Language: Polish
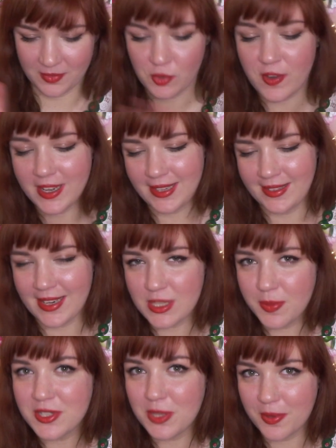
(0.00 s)
Uwaga,
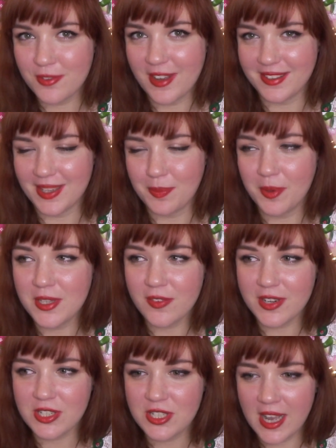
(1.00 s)
teraz będzie prywata,
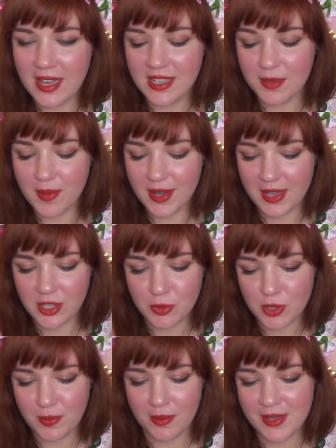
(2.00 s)
ponieważ ja chyba, jak
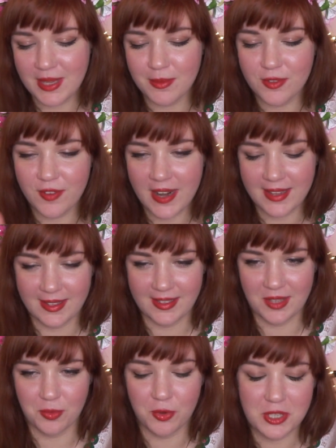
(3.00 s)
dobrze pamiętam, dwa lata
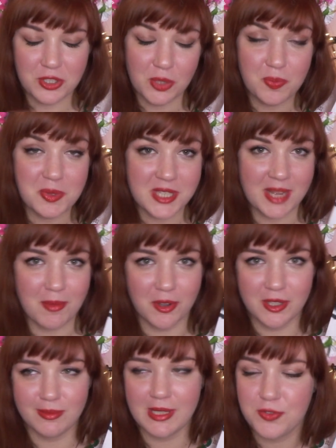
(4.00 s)
temu, zresztą pisałam o
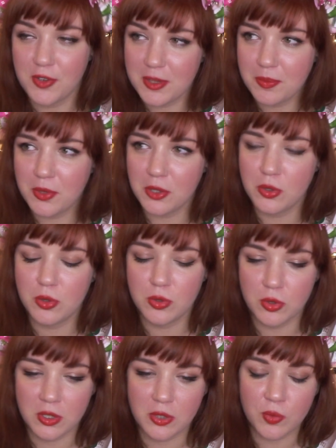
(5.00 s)
tym na swoim blogu,
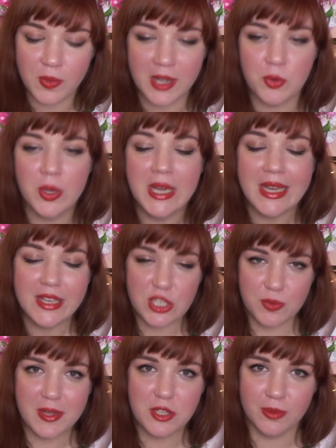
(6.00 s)
który umarł
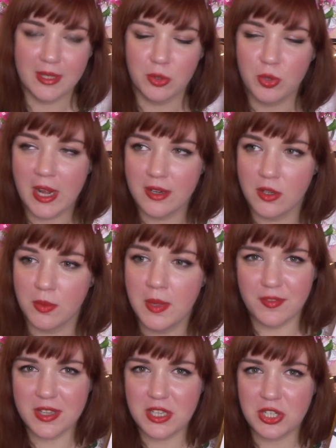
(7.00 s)
śmiercią naturalną,
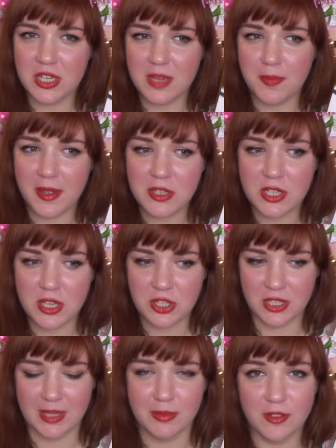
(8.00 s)
więc jeżeli będzie
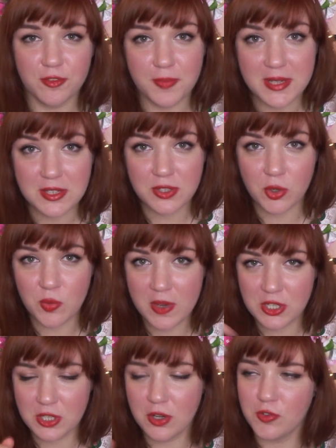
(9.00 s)
jeszcze tam ten wpis, to
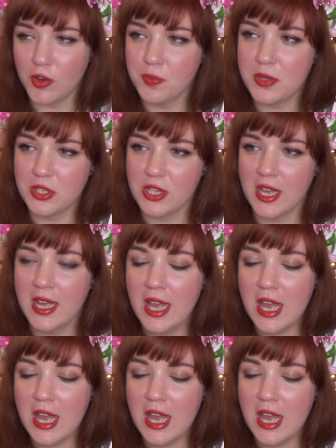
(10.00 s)
umieszczę go w opisie.